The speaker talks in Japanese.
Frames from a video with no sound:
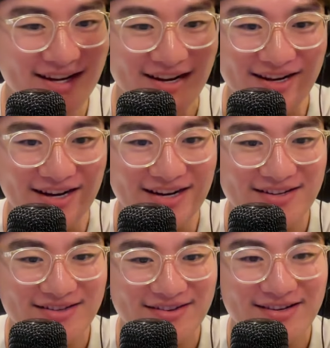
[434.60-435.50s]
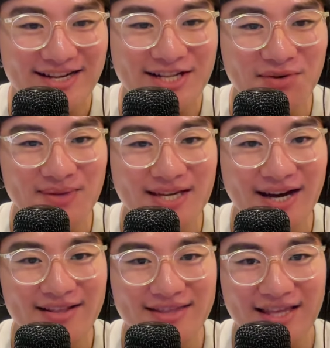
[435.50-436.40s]
らかリノミが
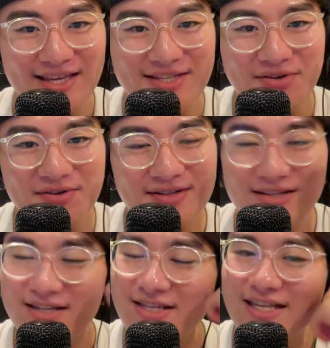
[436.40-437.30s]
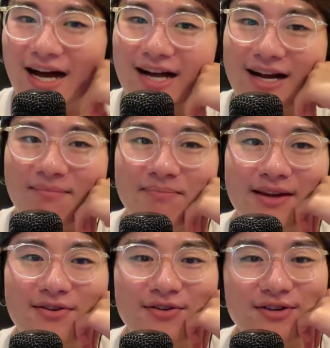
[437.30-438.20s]
あっていいぞ。顔
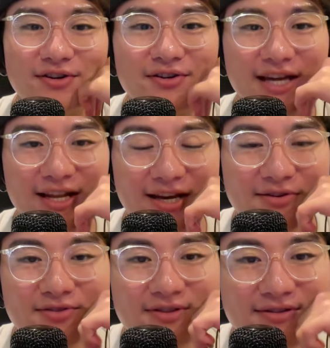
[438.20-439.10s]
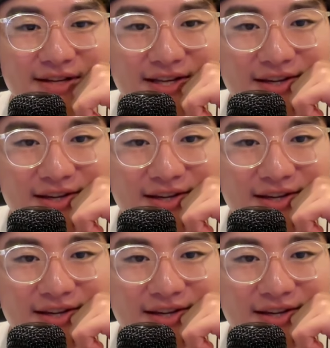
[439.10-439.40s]
面国宝だね、本当に。